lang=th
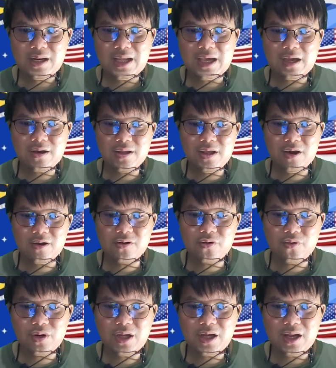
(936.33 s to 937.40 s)
และก็ยอดค
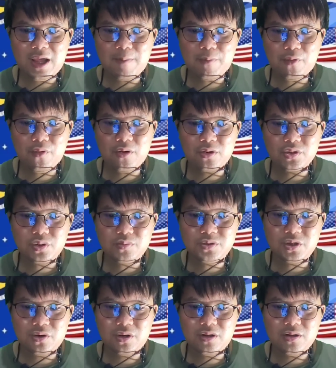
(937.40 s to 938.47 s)
งเหลือในพูลของชุม
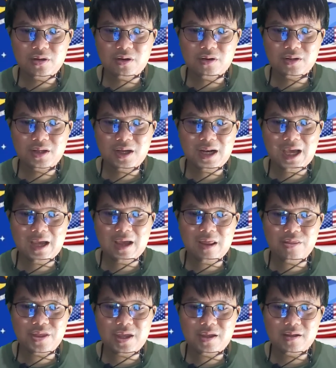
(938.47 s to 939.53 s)
ชนของ Terra
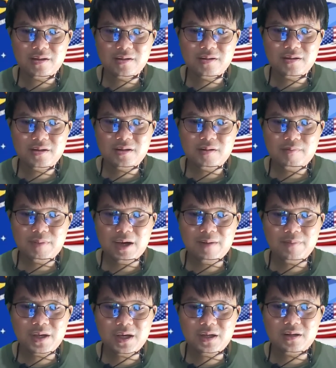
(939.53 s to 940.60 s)
Classic
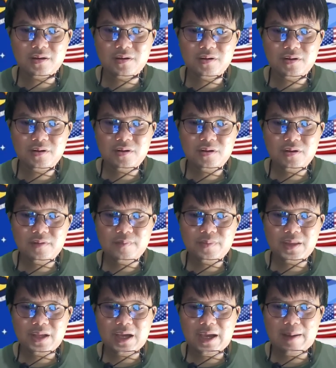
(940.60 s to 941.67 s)
เพิ่มขึ้น
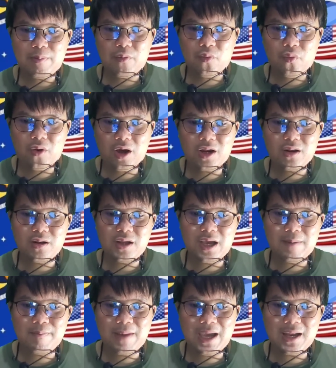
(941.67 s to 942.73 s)
นะครับ Kwon
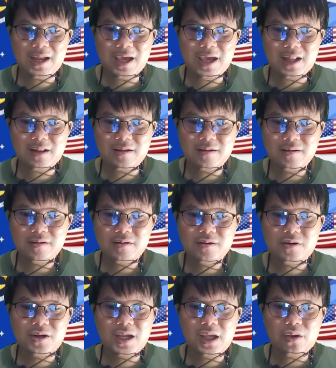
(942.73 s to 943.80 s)
กับ Binance
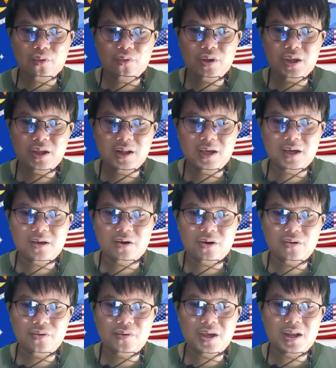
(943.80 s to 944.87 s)
ก็ได้คุยเรื่องขอ
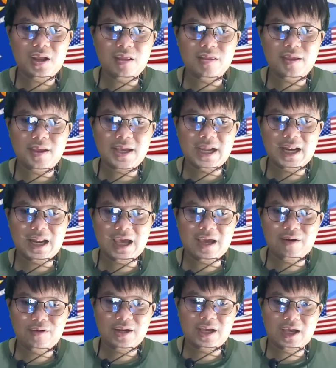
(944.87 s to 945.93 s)
ง USTC กัน
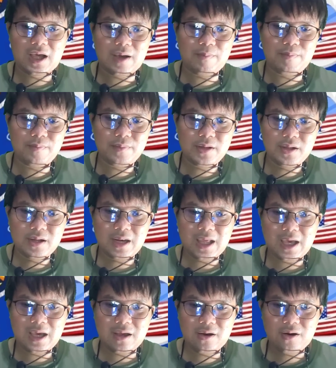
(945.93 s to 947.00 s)
แล้วนะครับ
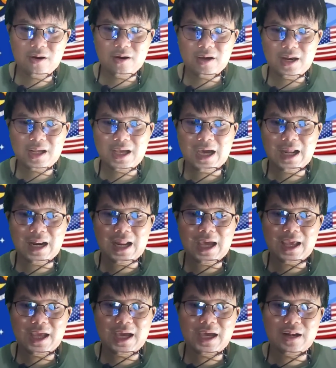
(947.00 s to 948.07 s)
และก็การ
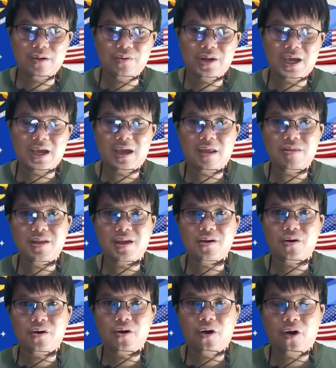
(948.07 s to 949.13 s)
รายงาน Luna Classic
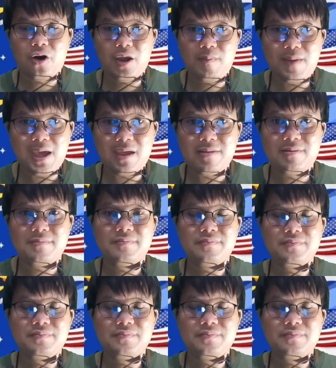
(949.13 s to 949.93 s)
ของ Coinbase